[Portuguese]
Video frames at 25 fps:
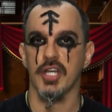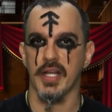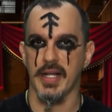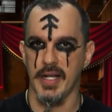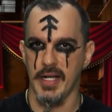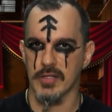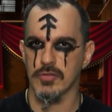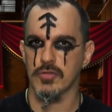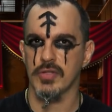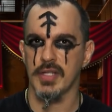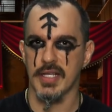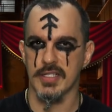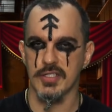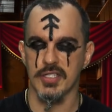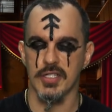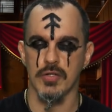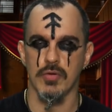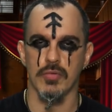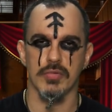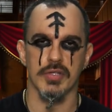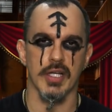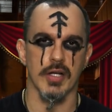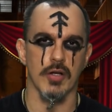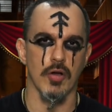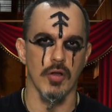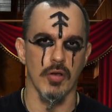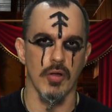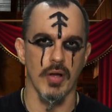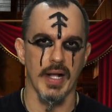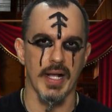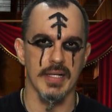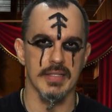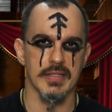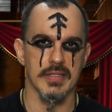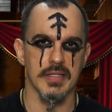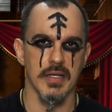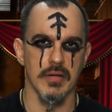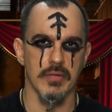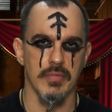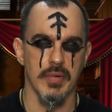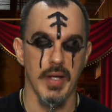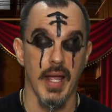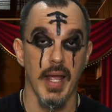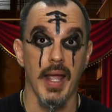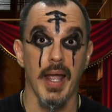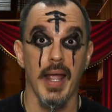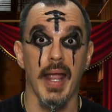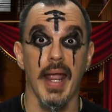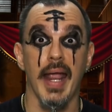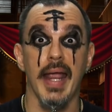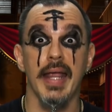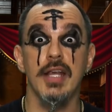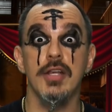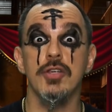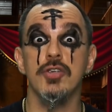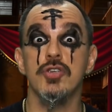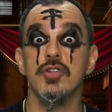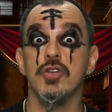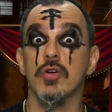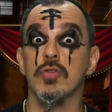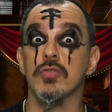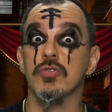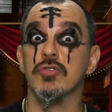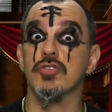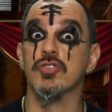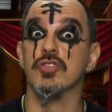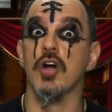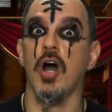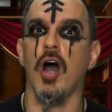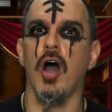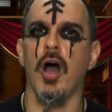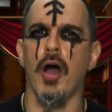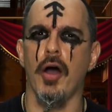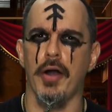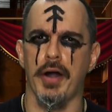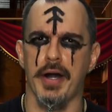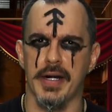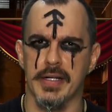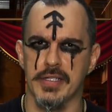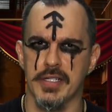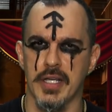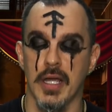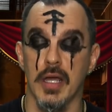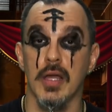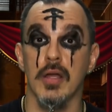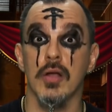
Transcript: chegando na segunda colocação, Angel's Heart,